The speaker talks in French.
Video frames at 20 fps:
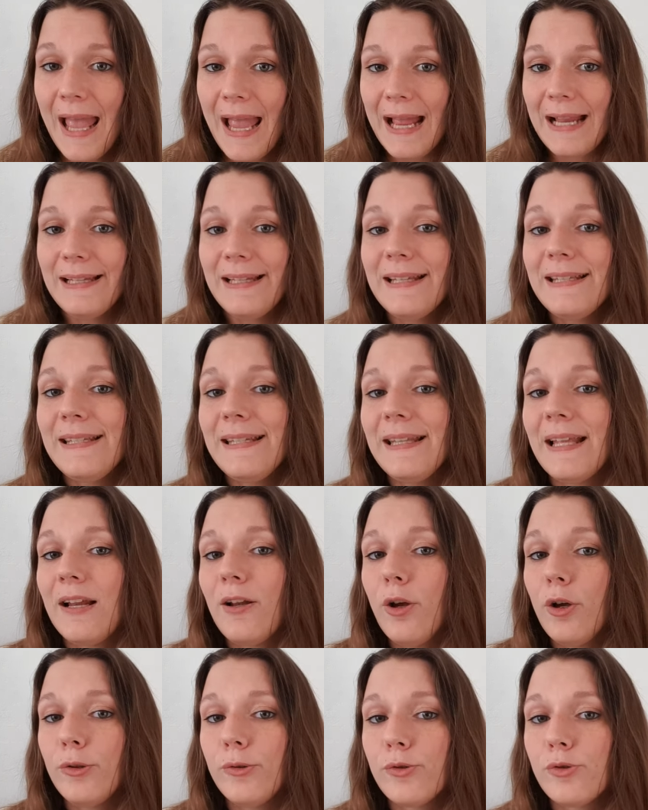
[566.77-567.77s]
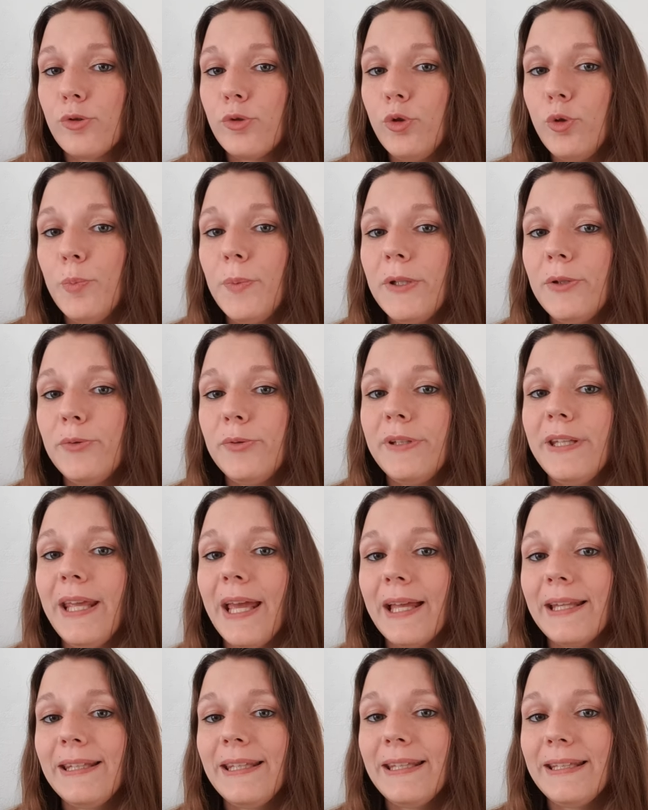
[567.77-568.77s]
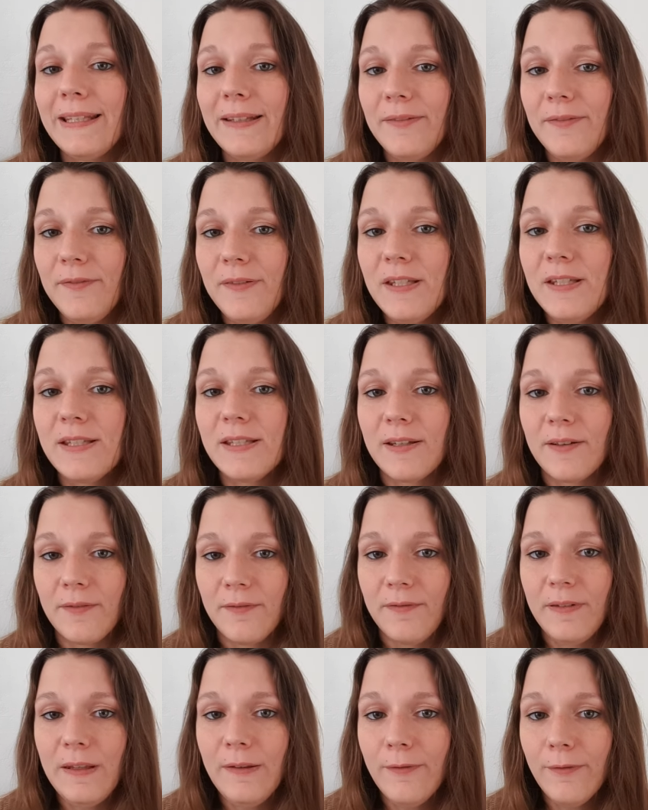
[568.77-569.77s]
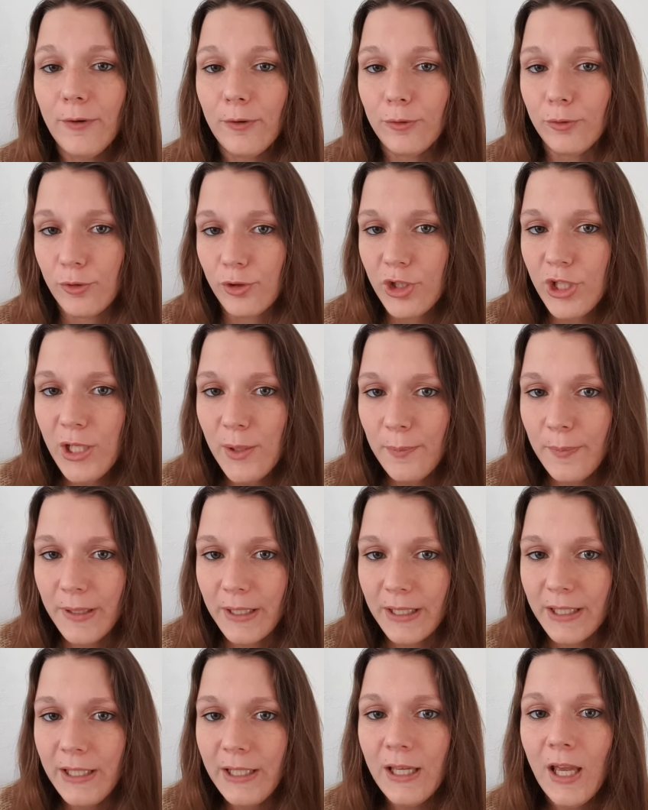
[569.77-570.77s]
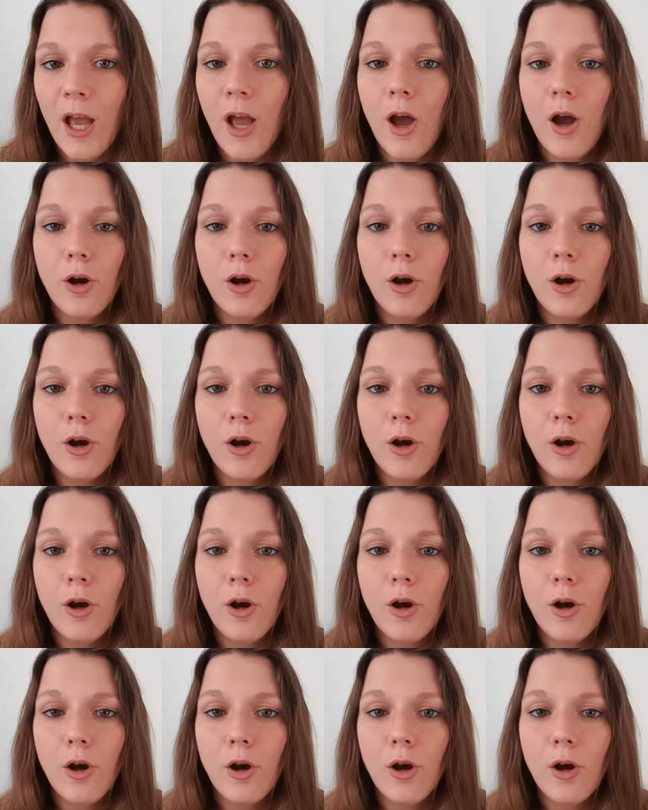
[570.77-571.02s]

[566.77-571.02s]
Elle décide alors de s'occuper du dernier des fils vivants de Chilperic,